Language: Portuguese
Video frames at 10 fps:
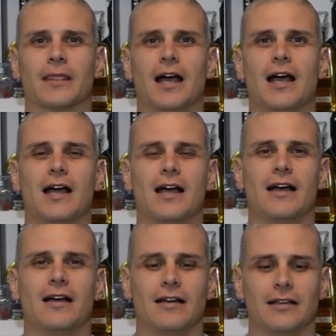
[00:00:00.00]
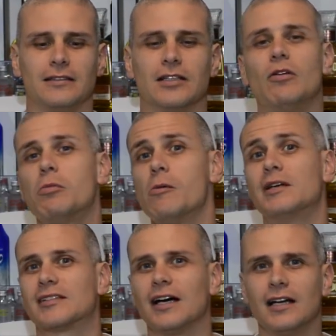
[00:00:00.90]
É, então vamos
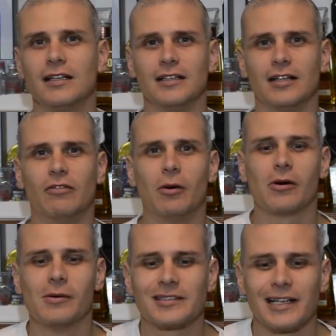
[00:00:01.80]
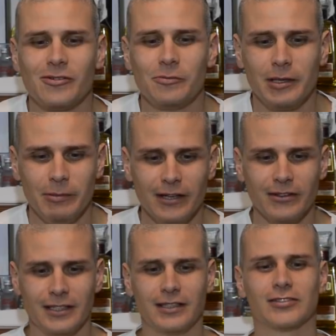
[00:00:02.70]
começar? Vamos começar com o
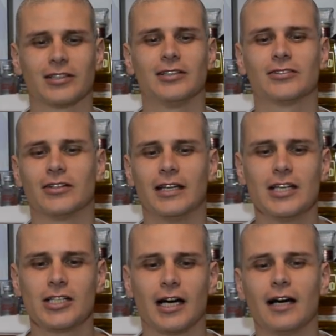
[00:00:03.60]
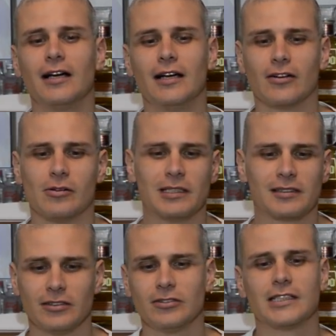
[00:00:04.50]
primeiro aqui que eu selecionei já,
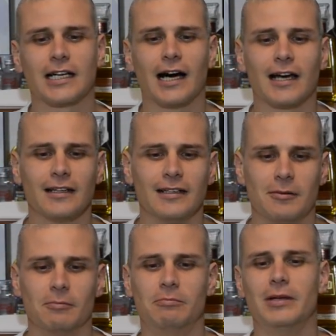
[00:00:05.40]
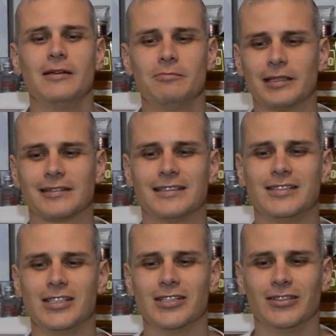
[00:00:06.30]
começando de cara, bem
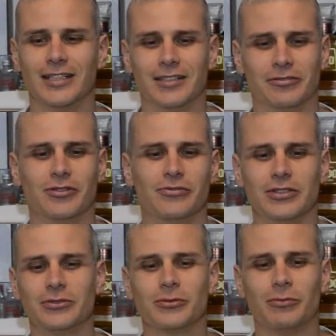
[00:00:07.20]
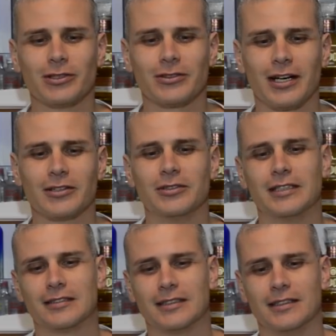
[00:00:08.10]
pesadinho. Foi um vídeo do Moto
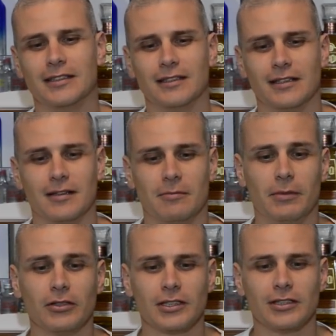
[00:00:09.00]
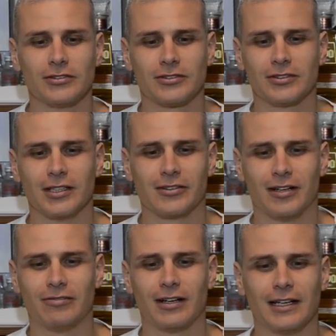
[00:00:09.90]
Laguna esse aqui. Meu Deus,
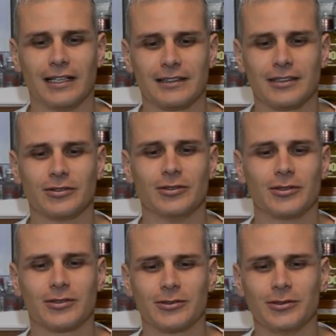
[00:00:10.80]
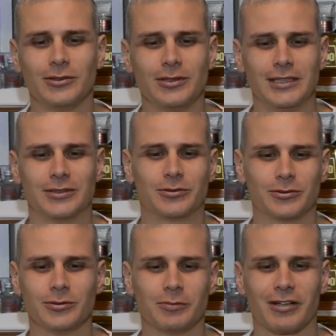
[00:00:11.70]
com a valeta do
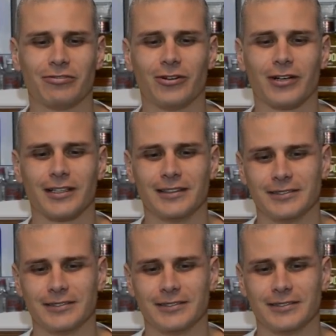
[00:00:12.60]
tudo pra fora.